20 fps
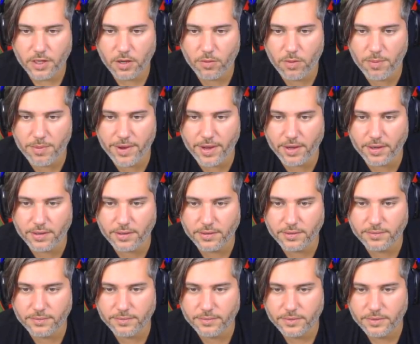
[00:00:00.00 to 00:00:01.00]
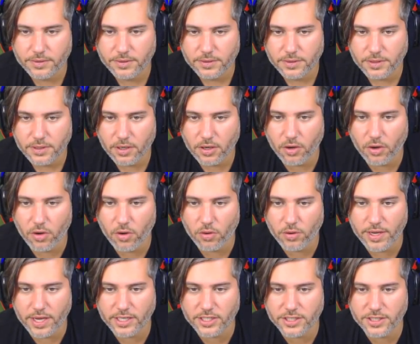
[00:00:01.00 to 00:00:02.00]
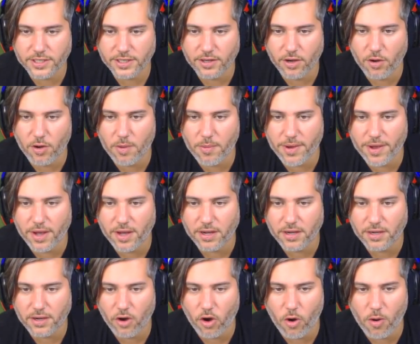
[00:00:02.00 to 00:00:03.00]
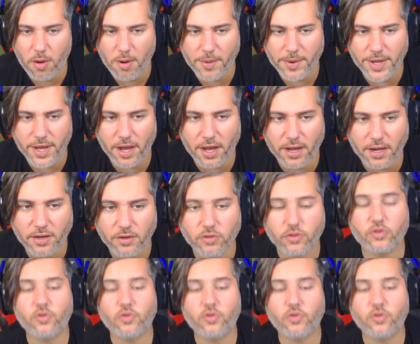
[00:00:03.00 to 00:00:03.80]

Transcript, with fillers: Aubameyang o geçti. Aubameyang. Aubameyang.